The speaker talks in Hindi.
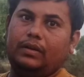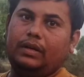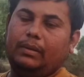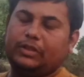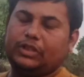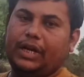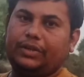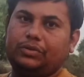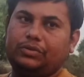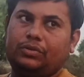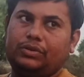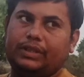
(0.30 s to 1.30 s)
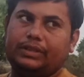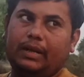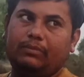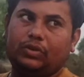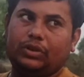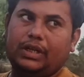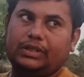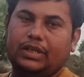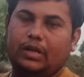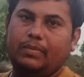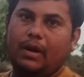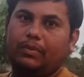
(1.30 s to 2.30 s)
नमस्कार दोस्तों सिरसाई मूर्तिया
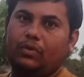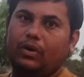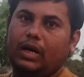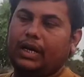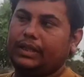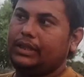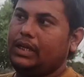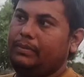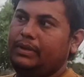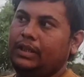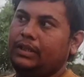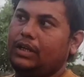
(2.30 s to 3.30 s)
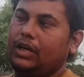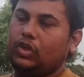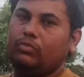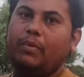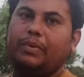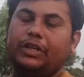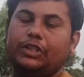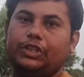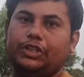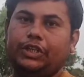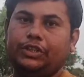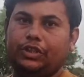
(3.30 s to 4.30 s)
चैनल में आप लोगों का हार्दिक अभिनंदन करता हूं मैं पंडित
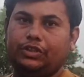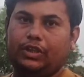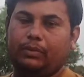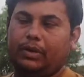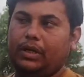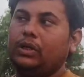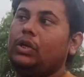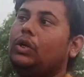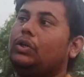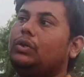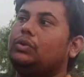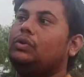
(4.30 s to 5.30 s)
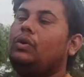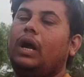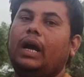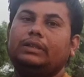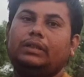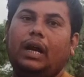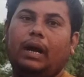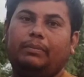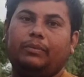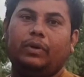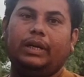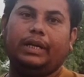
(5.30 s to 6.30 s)
जितेंद्र शर्मा दोस्तों आज
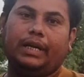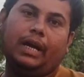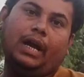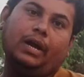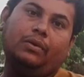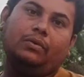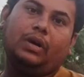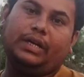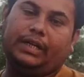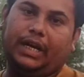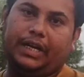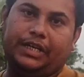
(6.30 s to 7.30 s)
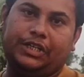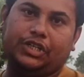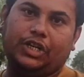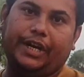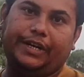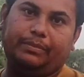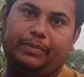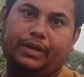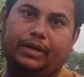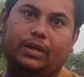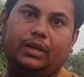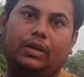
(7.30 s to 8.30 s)
आपको लेके आया हूं 18 इंच हाइट में
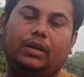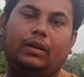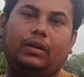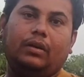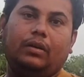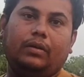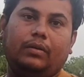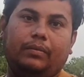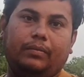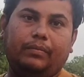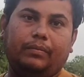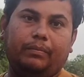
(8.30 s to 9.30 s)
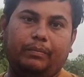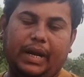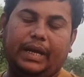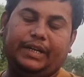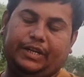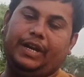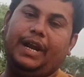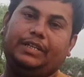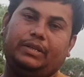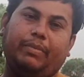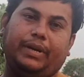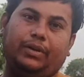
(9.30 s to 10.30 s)
ब्लैक ग्रेनाइट
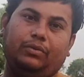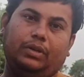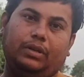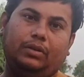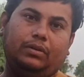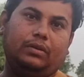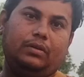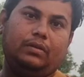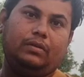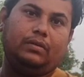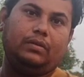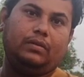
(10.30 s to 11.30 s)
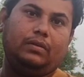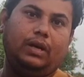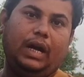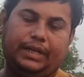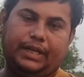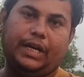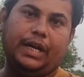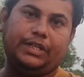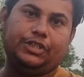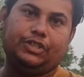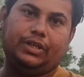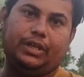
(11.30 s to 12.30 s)
से बनी हुई 18
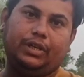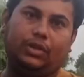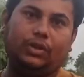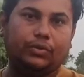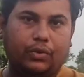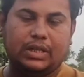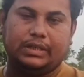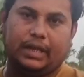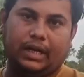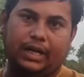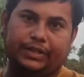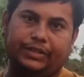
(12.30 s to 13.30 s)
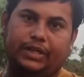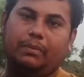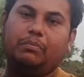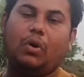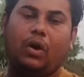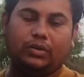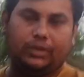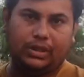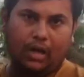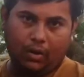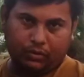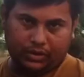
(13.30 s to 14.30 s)
इंच की युगल सरकार जी की बहुत ही
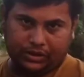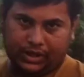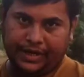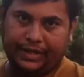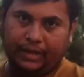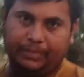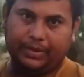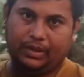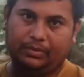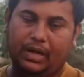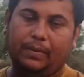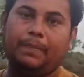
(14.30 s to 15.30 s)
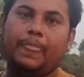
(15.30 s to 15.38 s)
आउटस्टैंडिंग प्रतिमा